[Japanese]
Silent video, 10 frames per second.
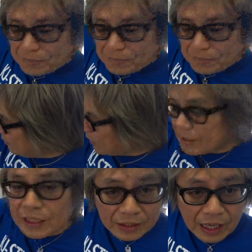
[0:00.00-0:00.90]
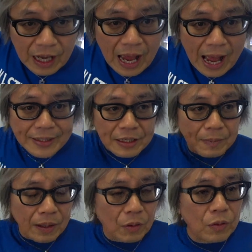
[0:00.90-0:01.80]
南に向かってんだからね当たり
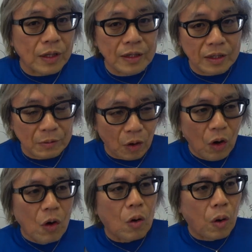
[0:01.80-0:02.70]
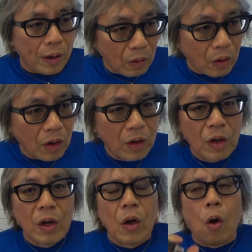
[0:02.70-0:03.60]
前のことなんだけどもこれを
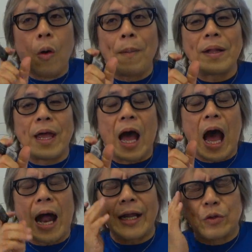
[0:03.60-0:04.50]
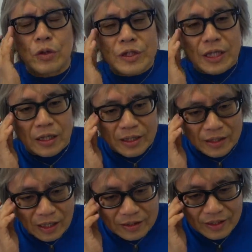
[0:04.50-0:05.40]
本番であれどっちだっけ
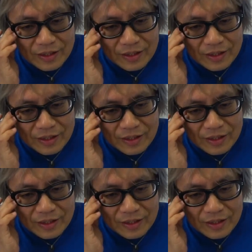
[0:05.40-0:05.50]
な